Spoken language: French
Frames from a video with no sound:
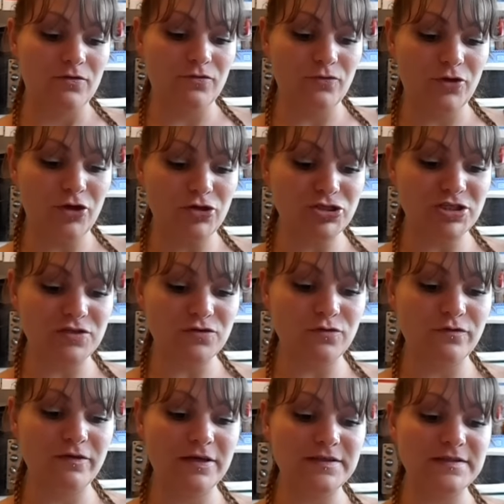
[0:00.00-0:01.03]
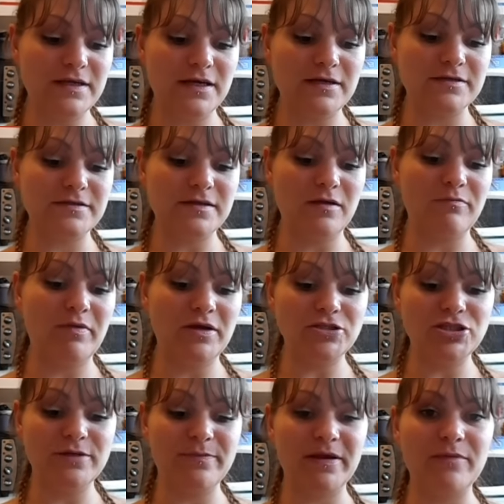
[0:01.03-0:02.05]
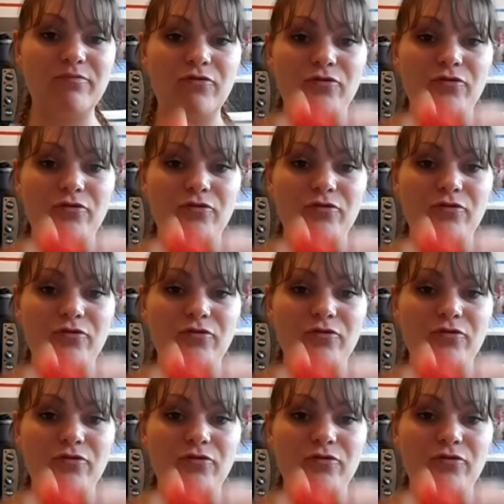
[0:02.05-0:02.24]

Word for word: donc euh, j'ai trouvé ça sympa, je l'ai pris